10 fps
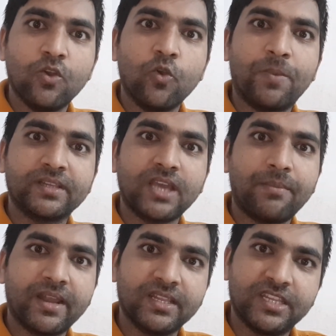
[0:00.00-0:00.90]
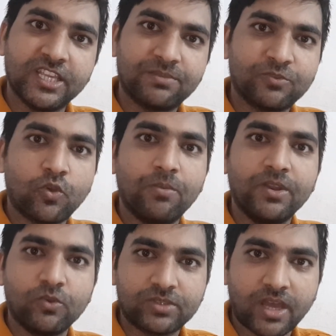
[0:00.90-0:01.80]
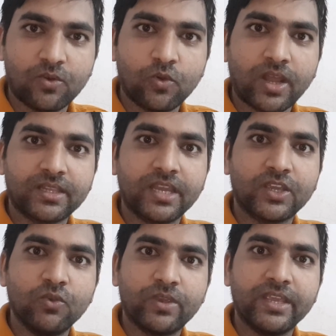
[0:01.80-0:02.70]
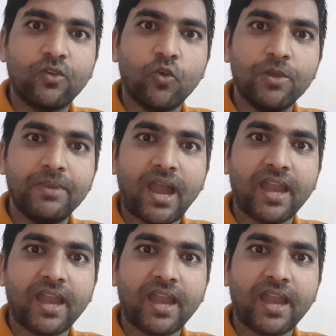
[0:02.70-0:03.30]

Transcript: ऊपर से हमारे देश को भी नुकसान हो रहा था क्योंकि कोई भी